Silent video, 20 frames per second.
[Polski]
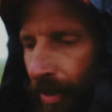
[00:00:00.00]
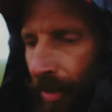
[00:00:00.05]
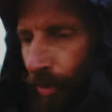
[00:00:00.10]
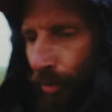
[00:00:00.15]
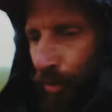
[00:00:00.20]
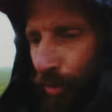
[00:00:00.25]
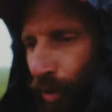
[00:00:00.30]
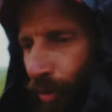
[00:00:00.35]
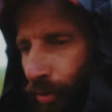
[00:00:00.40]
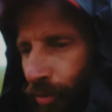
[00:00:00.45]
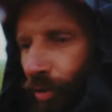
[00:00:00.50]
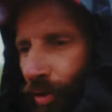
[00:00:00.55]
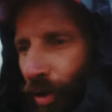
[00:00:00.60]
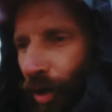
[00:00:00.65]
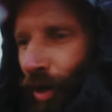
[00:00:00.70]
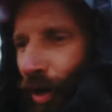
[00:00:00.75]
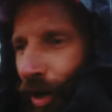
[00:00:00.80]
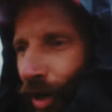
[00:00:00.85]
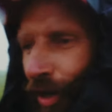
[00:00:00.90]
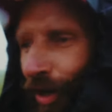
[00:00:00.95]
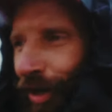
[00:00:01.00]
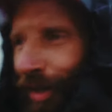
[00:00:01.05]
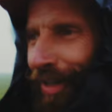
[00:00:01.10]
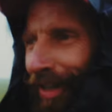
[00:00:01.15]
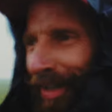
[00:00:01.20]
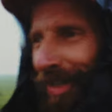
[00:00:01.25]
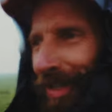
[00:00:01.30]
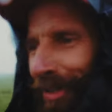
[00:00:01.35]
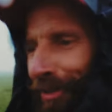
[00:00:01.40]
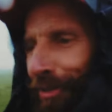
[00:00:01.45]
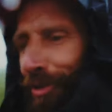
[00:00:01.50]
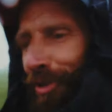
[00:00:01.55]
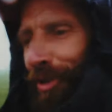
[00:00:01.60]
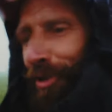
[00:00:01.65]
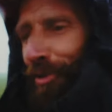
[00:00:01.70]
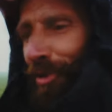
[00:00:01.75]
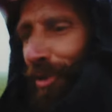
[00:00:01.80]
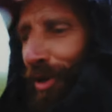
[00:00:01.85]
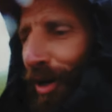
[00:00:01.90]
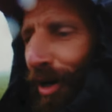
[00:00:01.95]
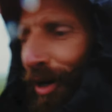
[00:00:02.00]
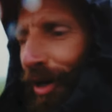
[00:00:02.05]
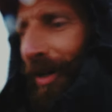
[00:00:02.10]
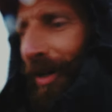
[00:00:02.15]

Już niedługo, już niedługo.